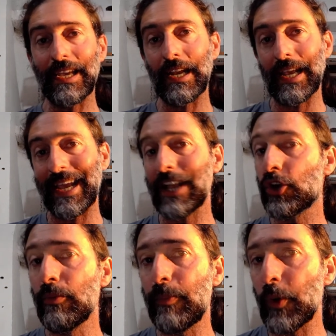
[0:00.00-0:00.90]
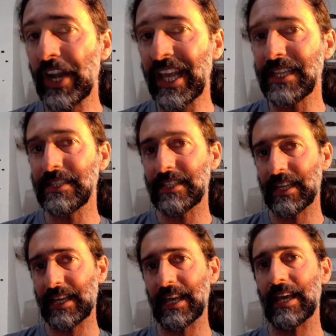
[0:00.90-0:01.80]
el componente
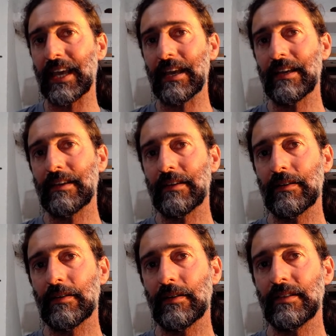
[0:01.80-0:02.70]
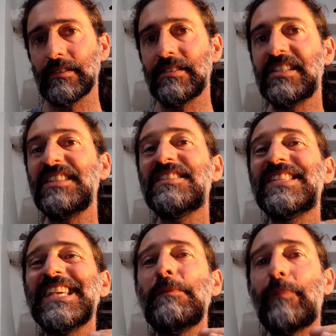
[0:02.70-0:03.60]
que
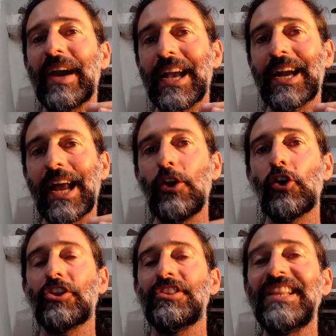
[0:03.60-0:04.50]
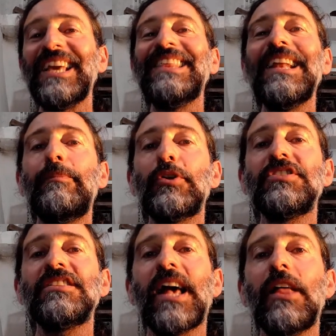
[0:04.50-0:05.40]
disipa el calor desde el
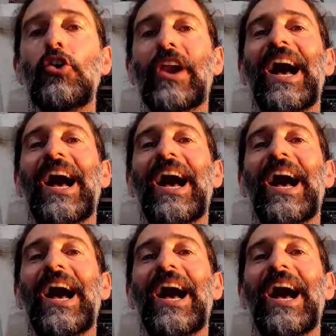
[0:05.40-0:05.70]
procesador